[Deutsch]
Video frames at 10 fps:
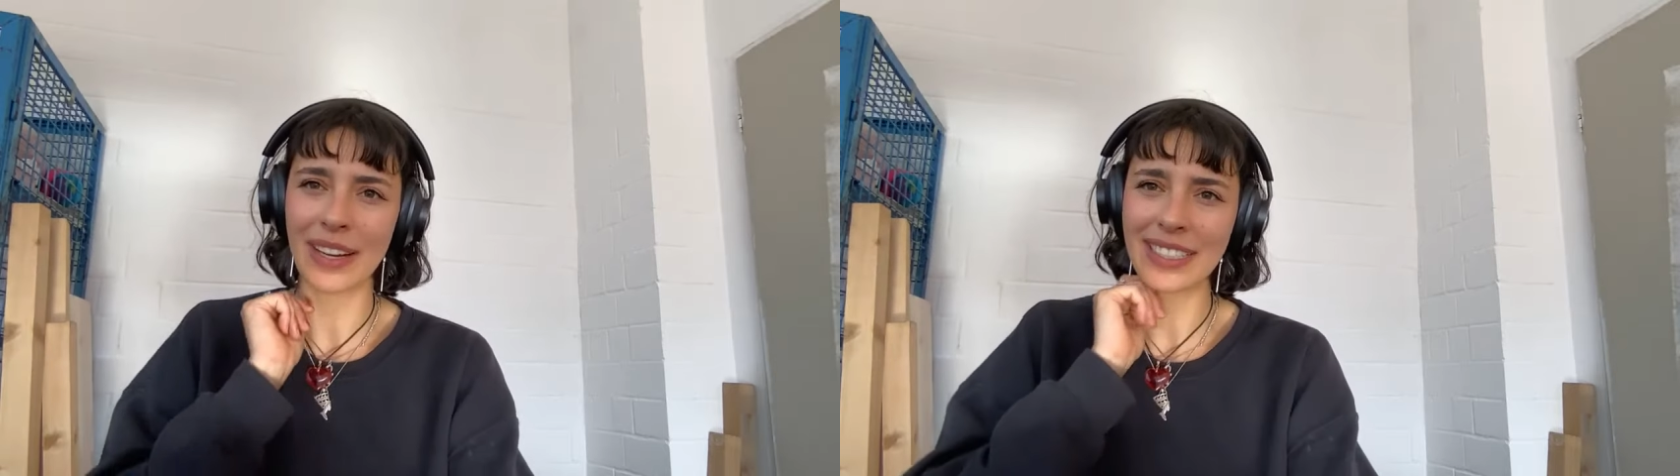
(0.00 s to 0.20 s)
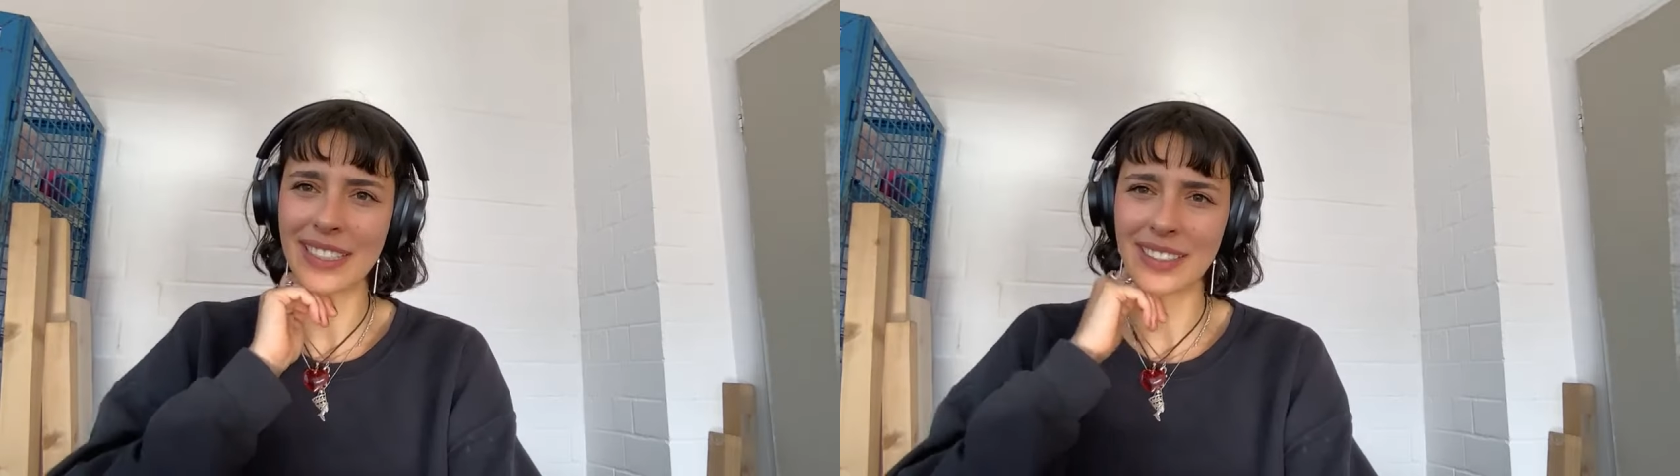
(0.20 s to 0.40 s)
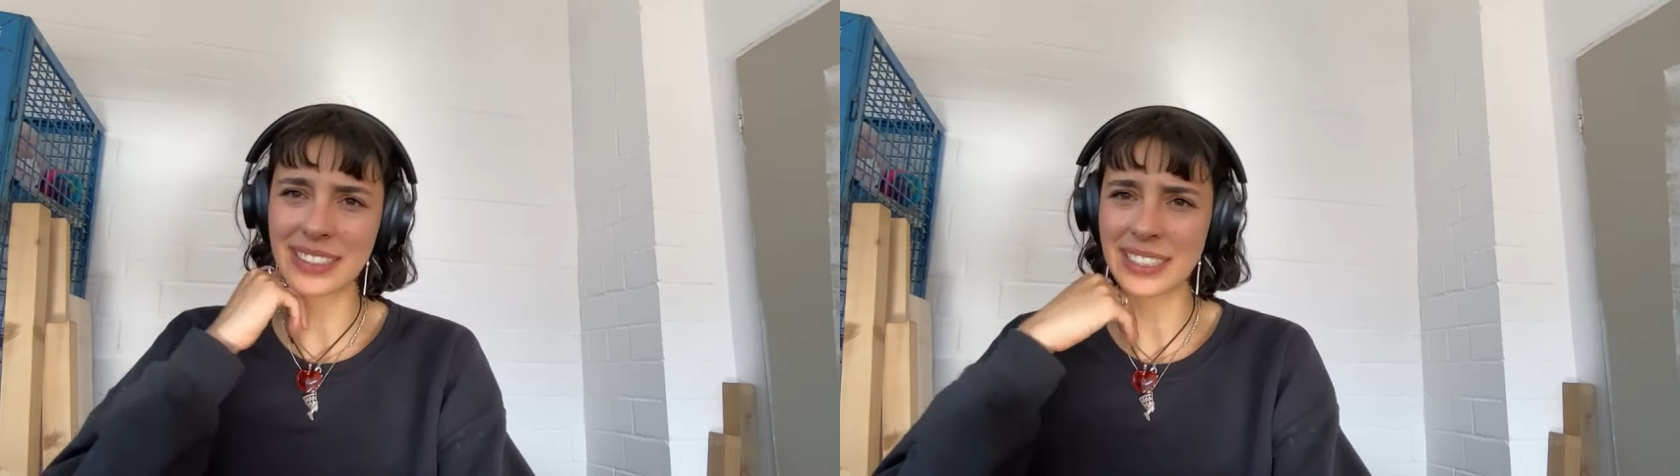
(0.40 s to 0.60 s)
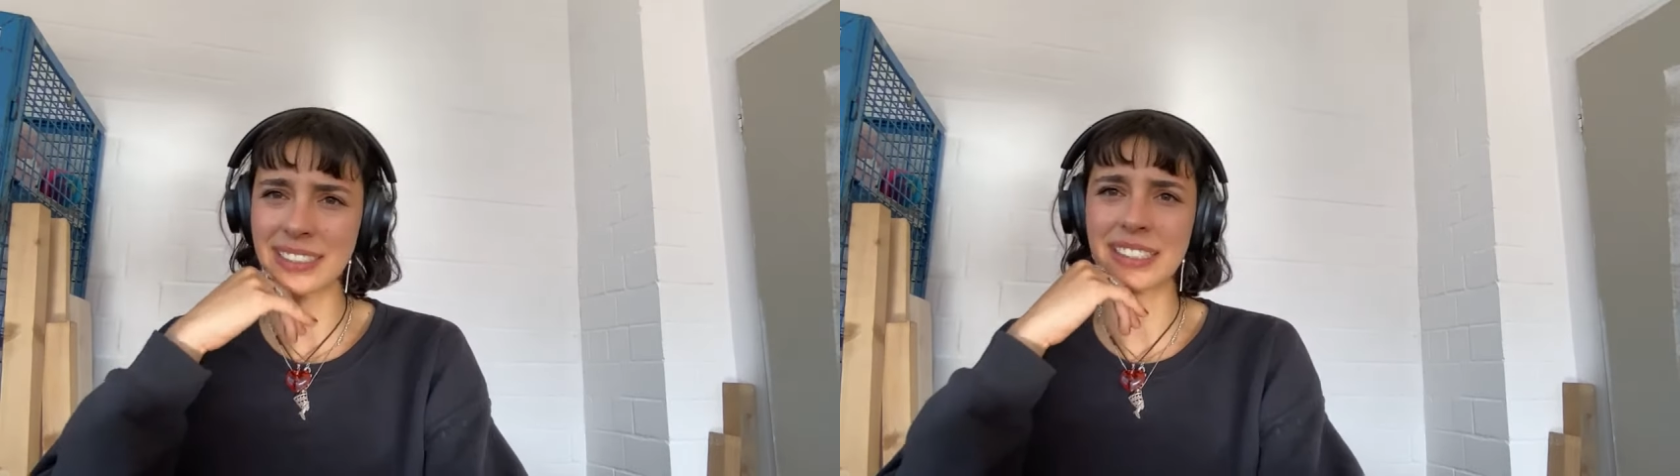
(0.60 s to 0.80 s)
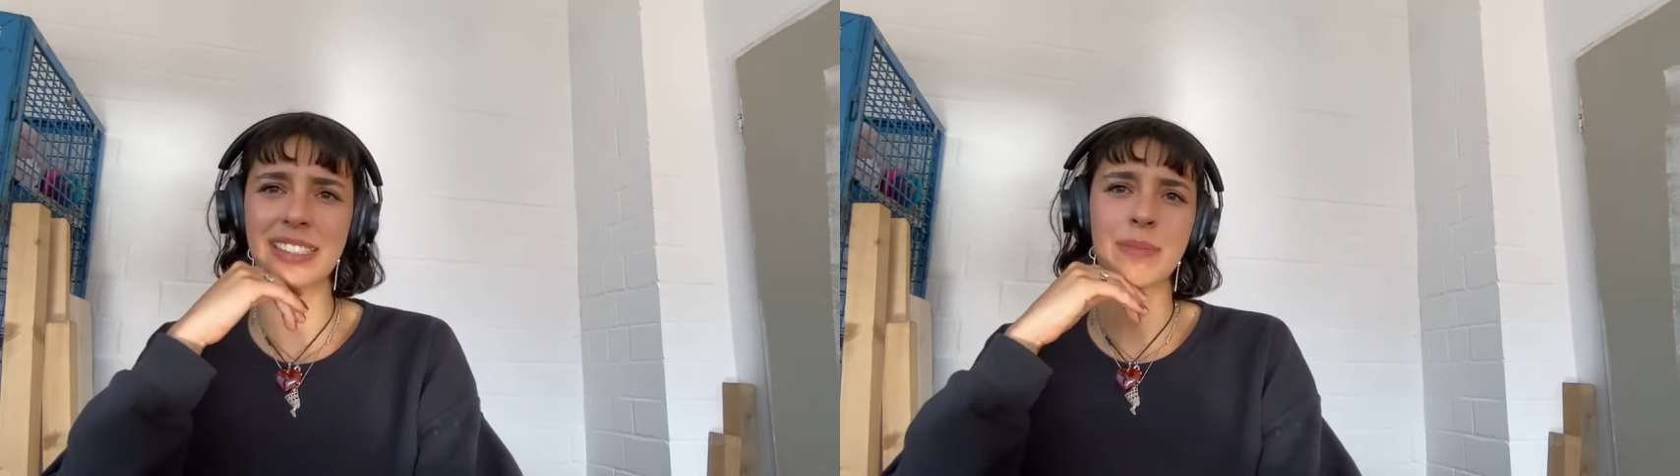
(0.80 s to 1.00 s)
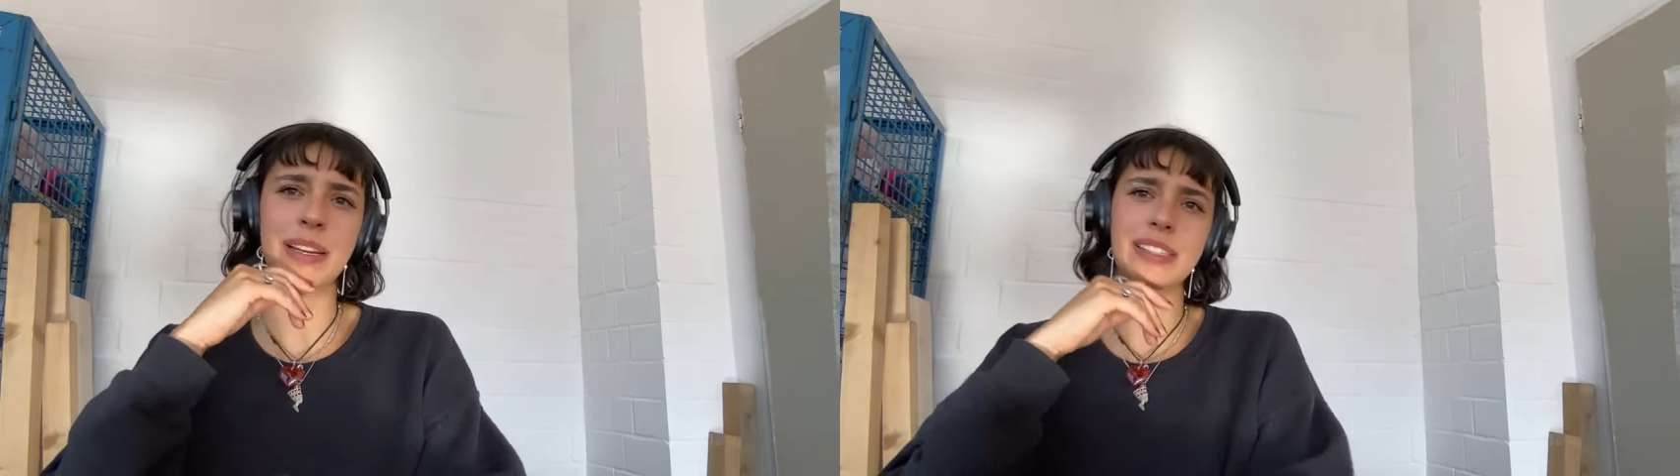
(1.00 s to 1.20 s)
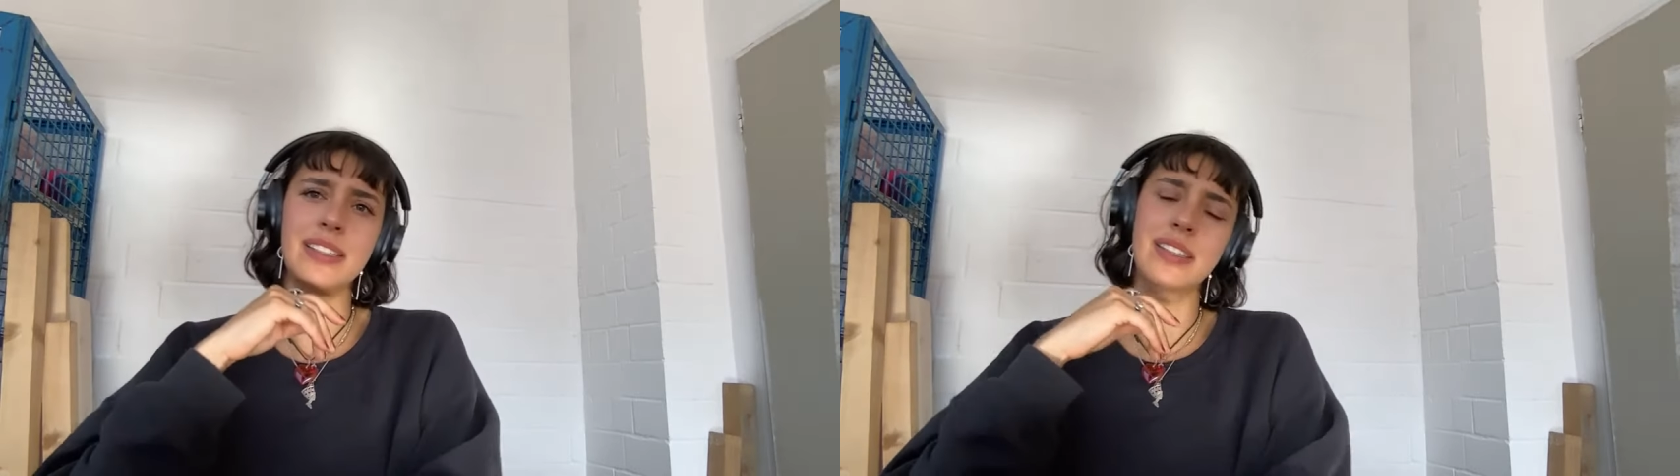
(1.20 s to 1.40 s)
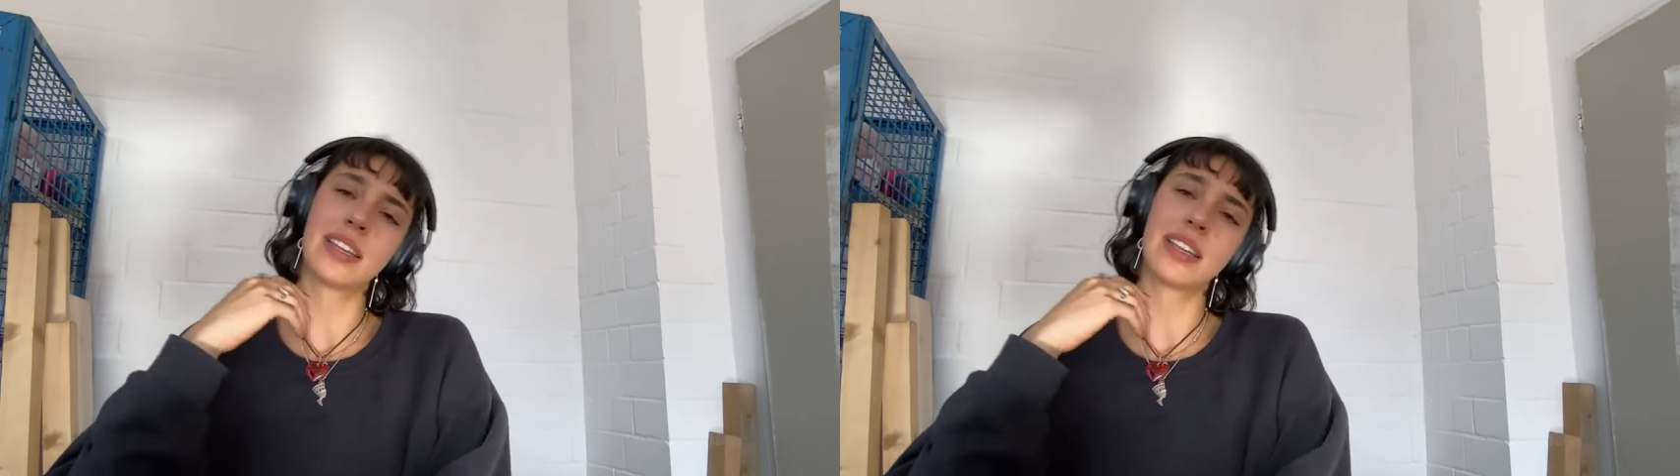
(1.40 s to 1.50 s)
Weicheres als jetzt die meisten